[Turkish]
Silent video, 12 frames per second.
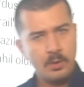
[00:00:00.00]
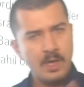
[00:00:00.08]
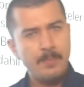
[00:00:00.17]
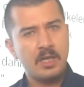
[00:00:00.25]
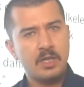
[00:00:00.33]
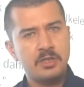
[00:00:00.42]

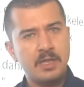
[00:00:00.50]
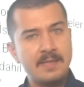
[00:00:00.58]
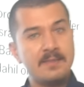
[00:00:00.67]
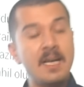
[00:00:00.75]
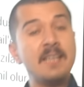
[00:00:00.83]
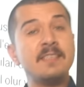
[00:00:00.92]
Buna bakacağız.
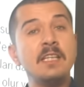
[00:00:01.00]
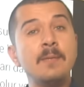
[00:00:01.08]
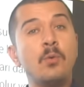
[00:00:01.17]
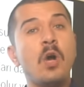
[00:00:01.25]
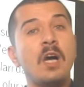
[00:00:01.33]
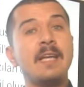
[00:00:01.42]
Nasıl
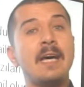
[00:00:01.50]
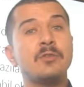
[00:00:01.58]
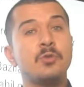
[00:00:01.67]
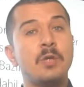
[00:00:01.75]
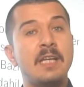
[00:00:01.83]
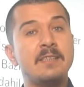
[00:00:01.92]
bu kadar
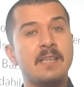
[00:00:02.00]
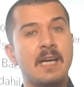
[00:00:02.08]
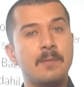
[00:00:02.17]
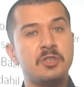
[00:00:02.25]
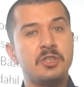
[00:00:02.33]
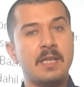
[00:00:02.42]

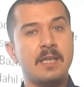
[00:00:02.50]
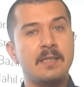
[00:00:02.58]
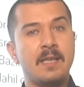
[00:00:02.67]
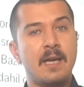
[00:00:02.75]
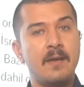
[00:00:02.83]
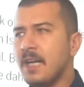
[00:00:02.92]
cüretkar bir
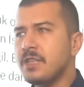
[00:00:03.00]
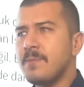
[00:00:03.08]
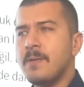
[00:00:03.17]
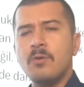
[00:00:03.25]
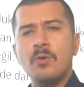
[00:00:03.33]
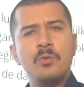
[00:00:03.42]
şekilde kaç
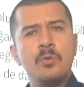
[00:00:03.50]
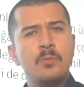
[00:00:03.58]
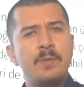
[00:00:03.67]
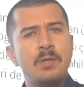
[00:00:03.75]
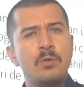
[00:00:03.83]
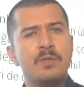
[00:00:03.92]

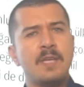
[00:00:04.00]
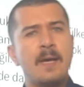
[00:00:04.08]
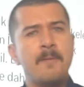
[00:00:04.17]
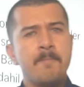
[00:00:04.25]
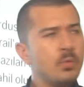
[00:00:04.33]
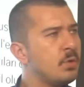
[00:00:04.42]
milyonluk bir
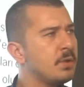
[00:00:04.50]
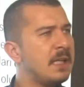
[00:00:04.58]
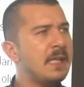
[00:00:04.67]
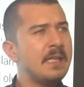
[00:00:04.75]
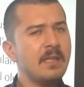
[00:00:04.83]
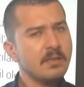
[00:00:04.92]
ülke bu
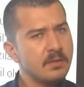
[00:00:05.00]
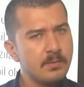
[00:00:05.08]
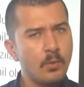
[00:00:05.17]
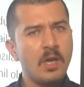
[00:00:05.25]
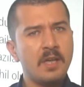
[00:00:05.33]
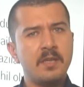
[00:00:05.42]
ülkeleri
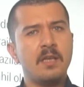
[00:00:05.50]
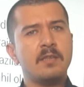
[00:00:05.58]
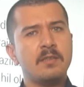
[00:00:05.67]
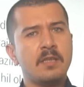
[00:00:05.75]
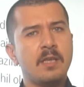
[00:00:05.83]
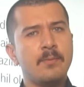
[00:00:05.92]
nasıl böyle
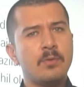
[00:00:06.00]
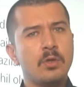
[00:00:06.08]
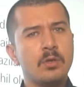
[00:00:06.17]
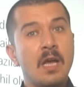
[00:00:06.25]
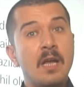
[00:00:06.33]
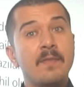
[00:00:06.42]
tehdit
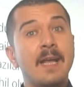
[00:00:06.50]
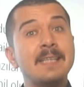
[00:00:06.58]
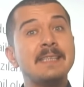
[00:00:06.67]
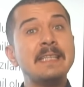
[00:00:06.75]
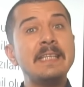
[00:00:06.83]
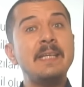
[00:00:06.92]
edebiliyor?
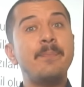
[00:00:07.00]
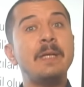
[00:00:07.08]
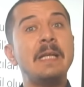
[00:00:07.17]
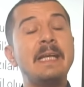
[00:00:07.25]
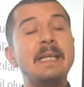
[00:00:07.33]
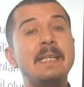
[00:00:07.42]
Nasıl
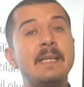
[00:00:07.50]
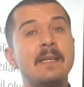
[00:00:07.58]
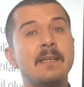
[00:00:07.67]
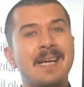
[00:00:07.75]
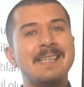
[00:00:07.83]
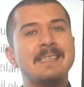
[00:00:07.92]
iplerini,
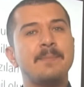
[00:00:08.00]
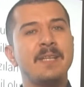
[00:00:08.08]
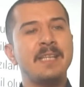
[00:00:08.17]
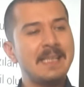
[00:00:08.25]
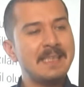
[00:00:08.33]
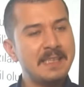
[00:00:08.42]

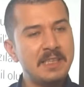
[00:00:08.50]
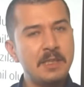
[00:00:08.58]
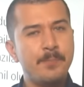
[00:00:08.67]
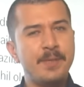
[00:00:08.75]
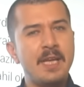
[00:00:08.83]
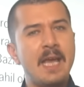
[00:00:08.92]
tasmalarının
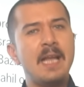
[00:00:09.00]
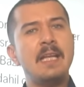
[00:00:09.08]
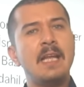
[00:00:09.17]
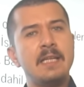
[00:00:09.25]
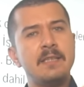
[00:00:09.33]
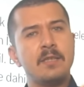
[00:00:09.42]
ipini
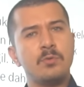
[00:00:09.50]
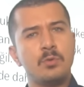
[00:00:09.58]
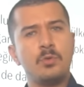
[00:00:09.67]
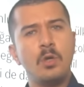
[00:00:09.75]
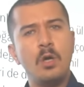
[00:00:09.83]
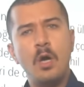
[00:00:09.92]
ellerinde
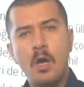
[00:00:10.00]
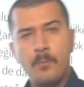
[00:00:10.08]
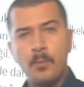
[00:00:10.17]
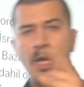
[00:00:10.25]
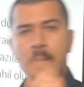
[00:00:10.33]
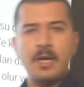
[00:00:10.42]
tutuyor?
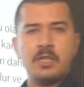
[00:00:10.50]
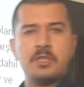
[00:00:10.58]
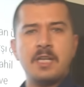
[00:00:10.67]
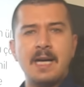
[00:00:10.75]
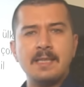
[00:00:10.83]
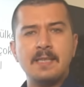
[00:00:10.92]
Buna
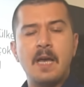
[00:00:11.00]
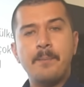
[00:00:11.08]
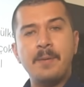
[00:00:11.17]
bakacağız.